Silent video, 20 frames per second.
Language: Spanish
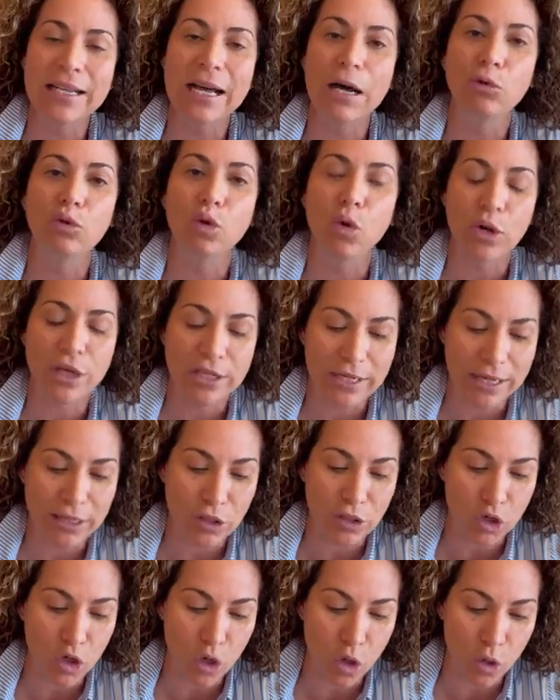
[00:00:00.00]

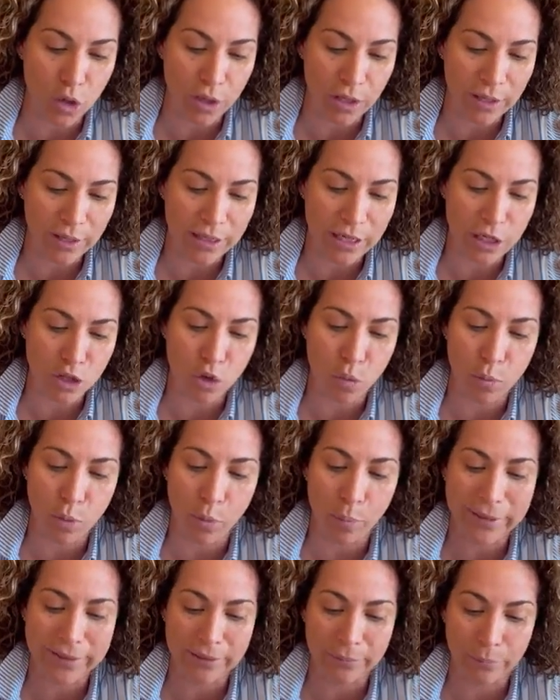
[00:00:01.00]
autorización de su
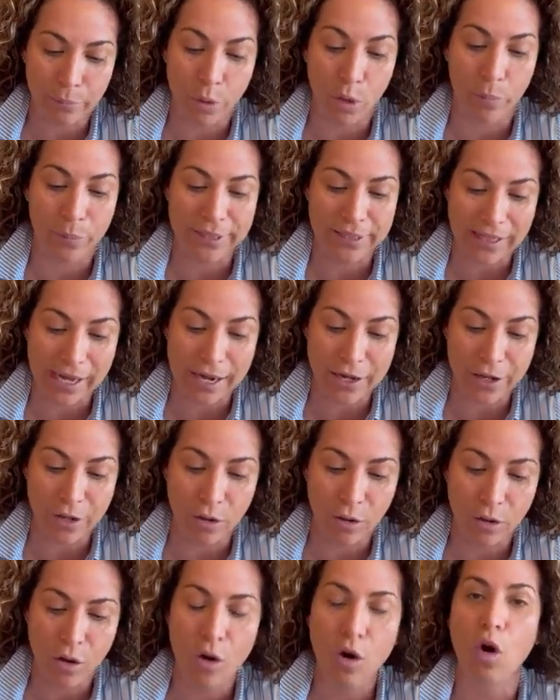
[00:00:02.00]

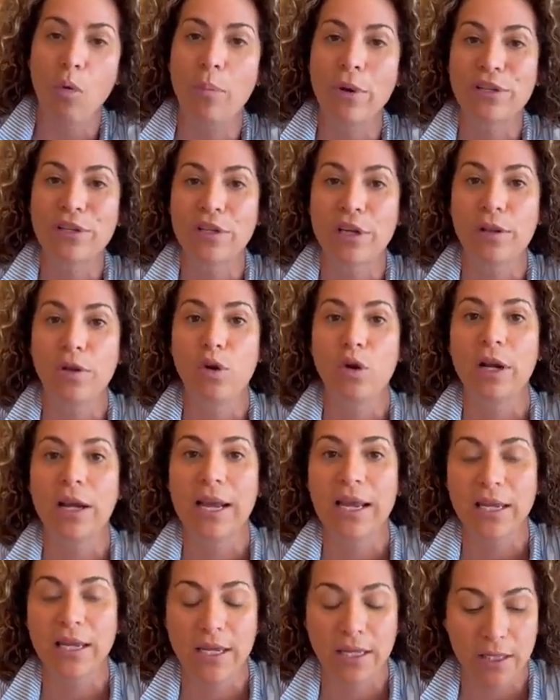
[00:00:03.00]
propietario o poseedor
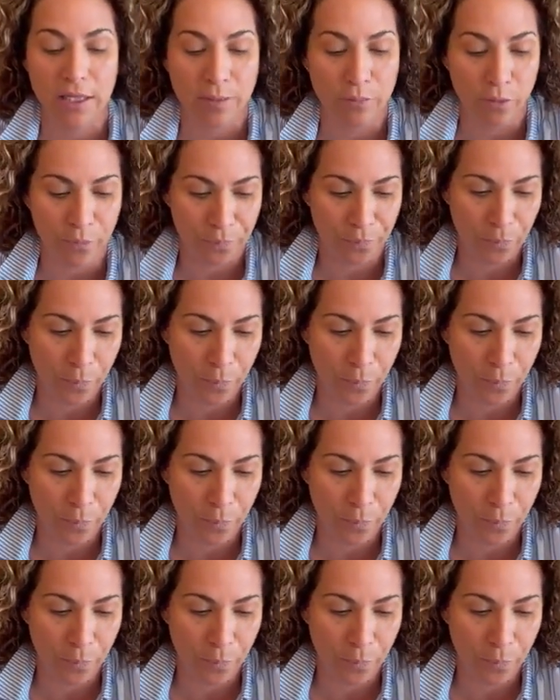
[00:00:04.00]
legítimo.